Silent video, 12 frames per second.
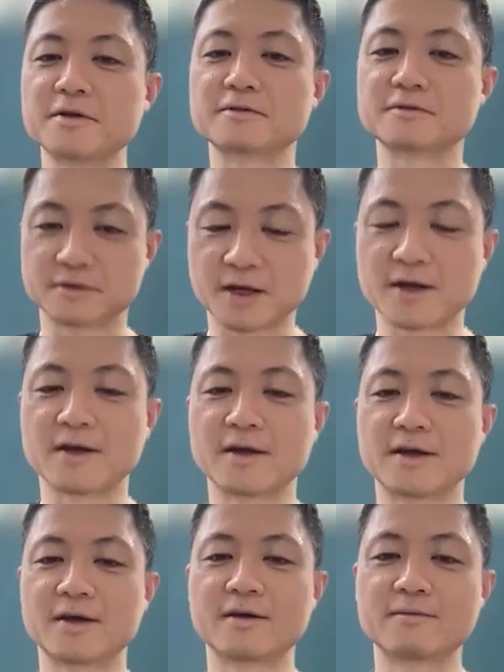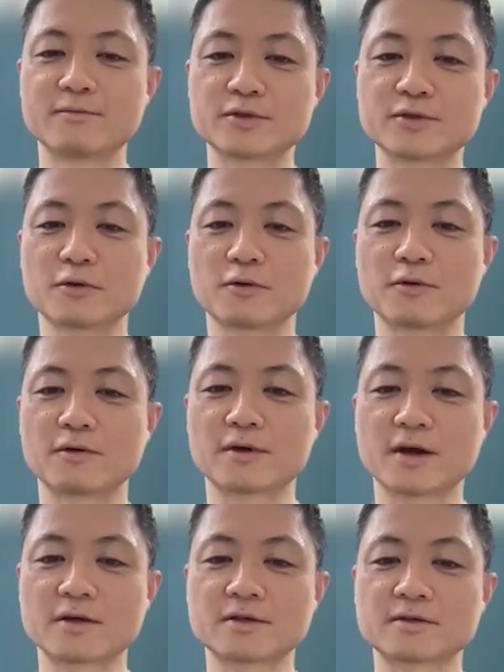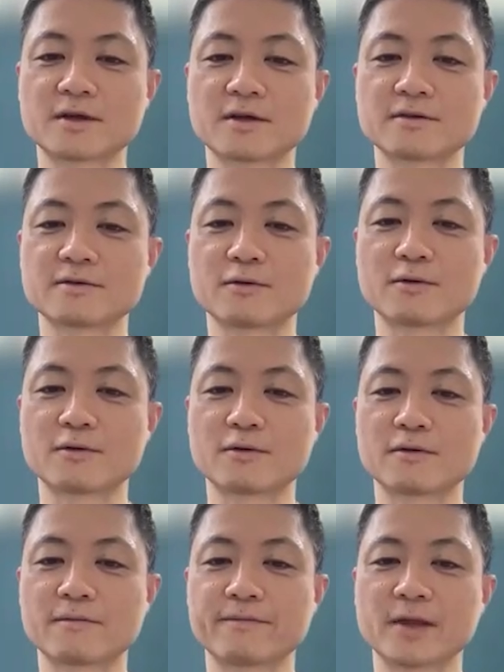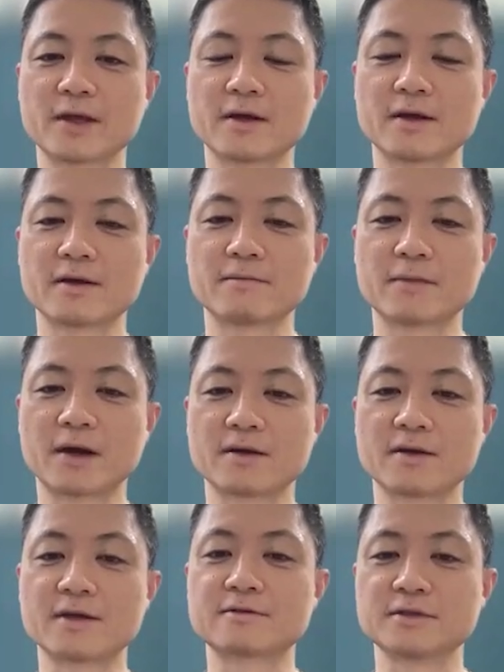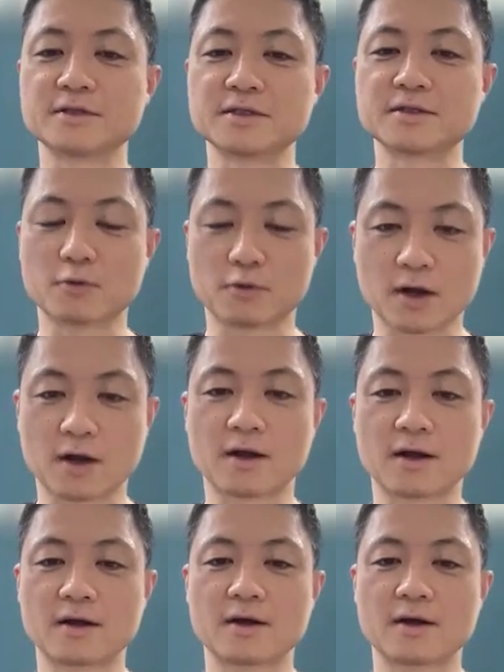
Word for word: ですね。むしろ患者さんの、まあ、熱意とか、